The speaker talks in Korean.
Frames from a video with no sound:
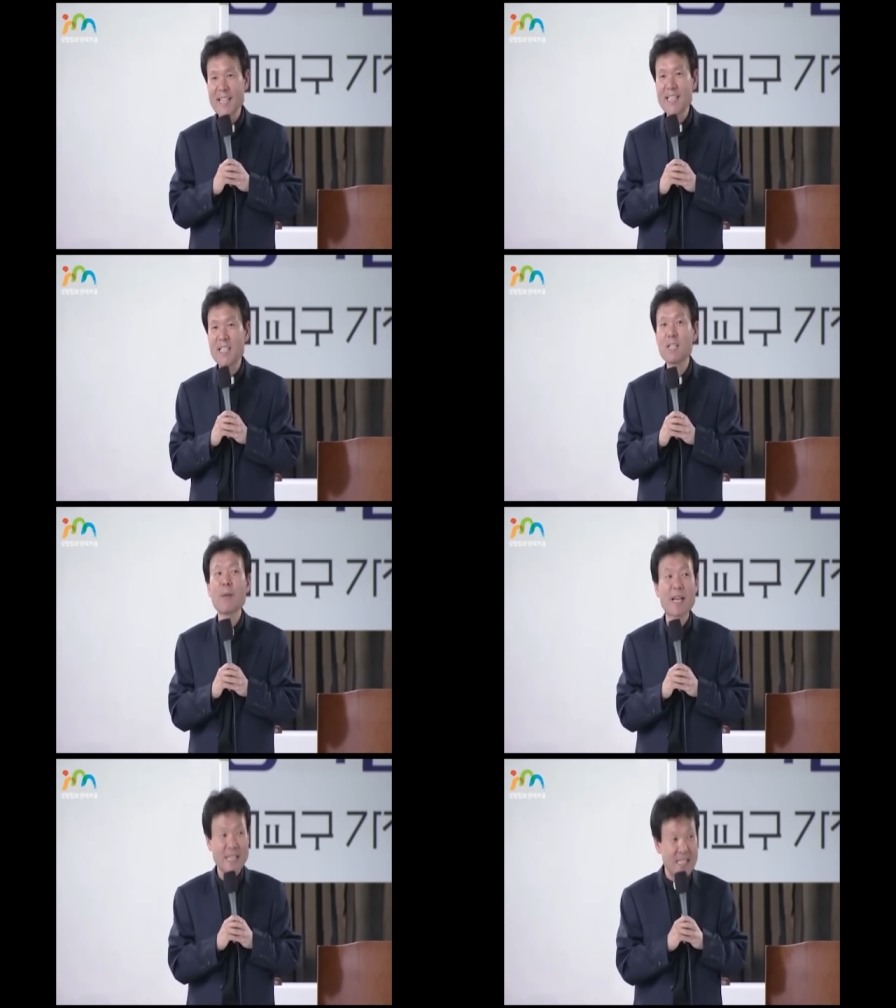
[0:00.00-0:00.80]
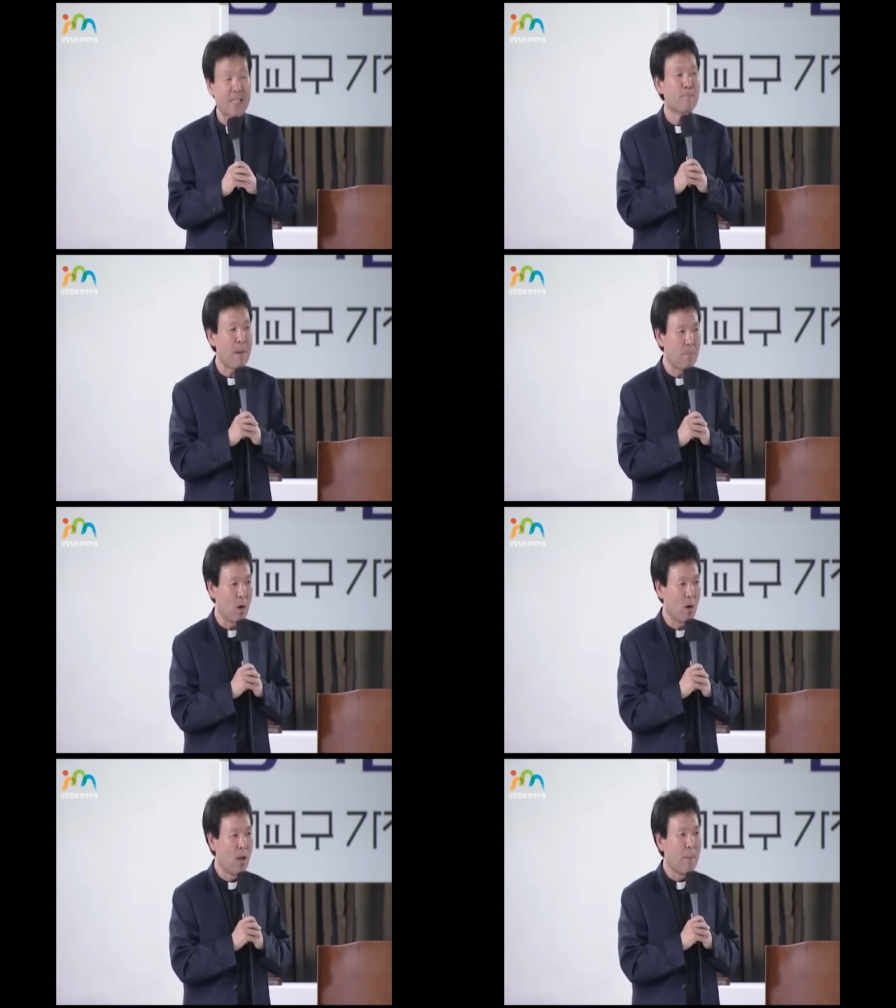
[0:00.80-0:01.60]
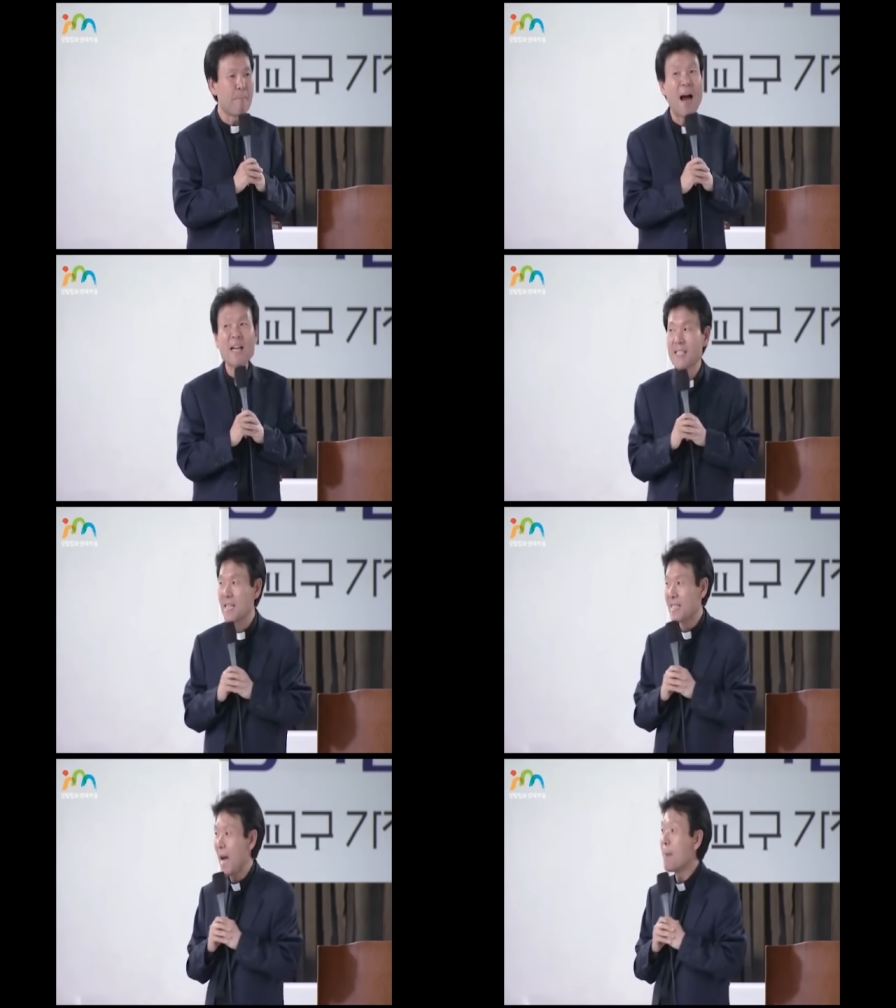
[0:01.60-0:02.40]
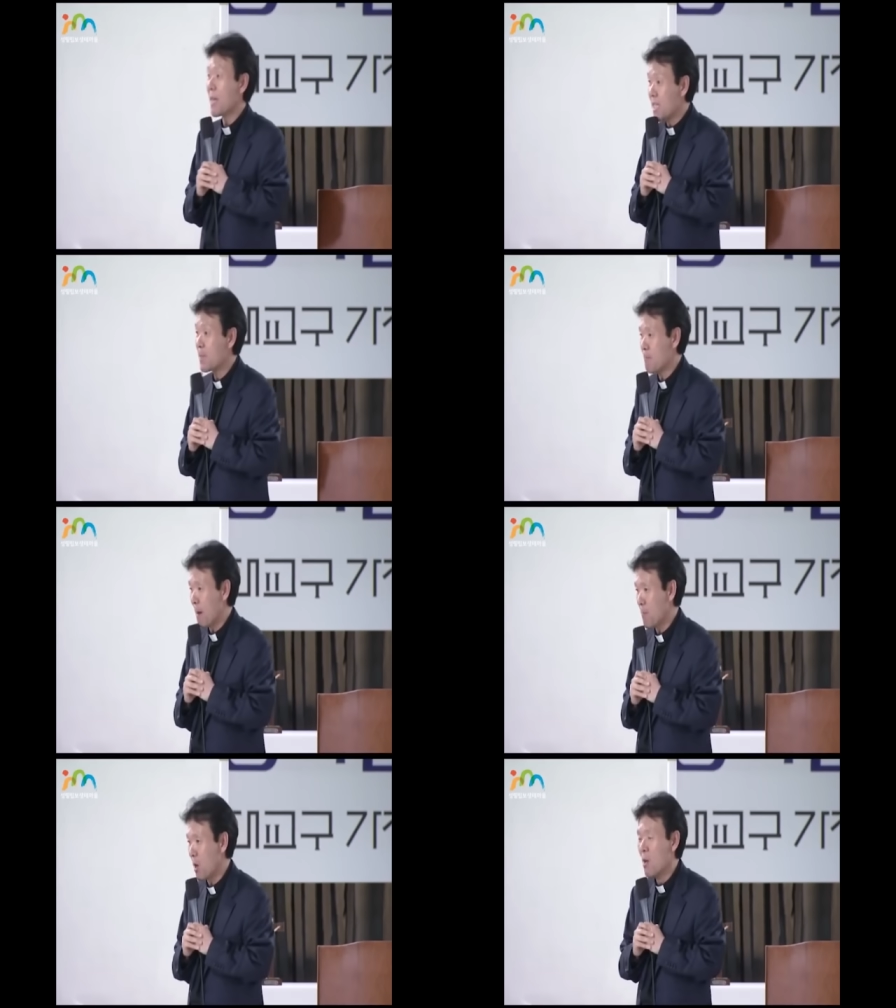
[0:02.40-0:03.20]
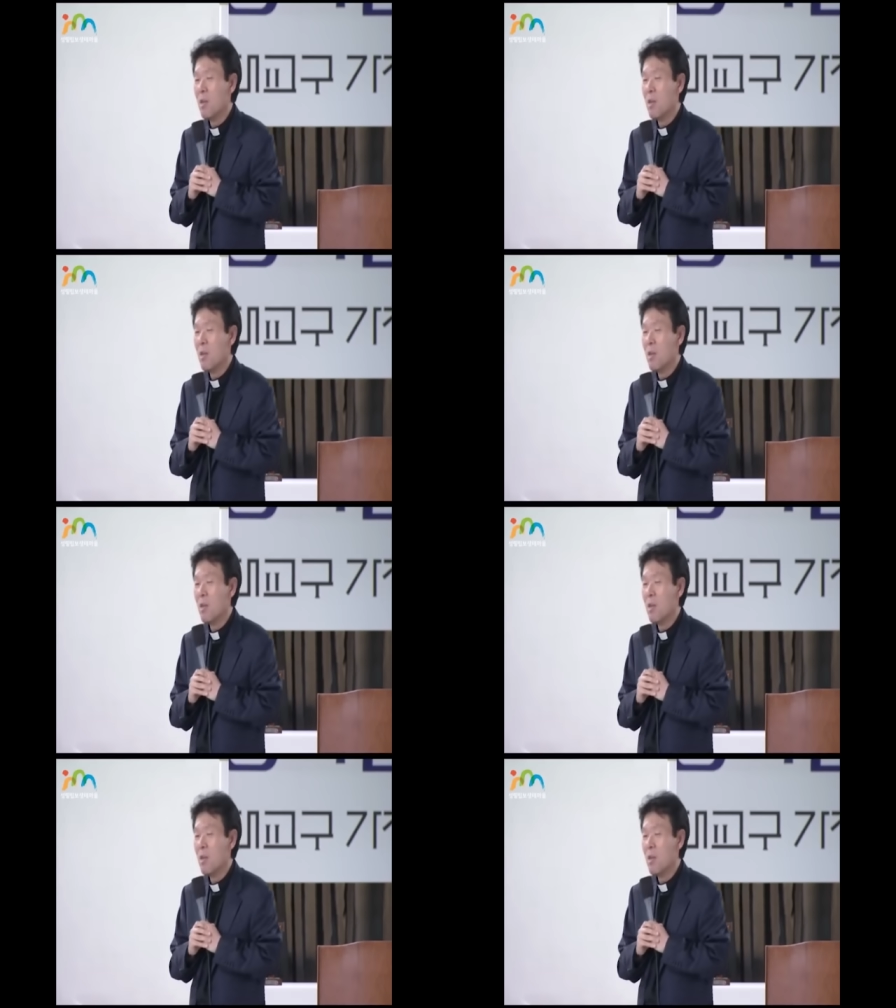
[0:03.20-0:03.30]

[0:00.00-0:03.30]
720만 명, 박 씨가 420만 명.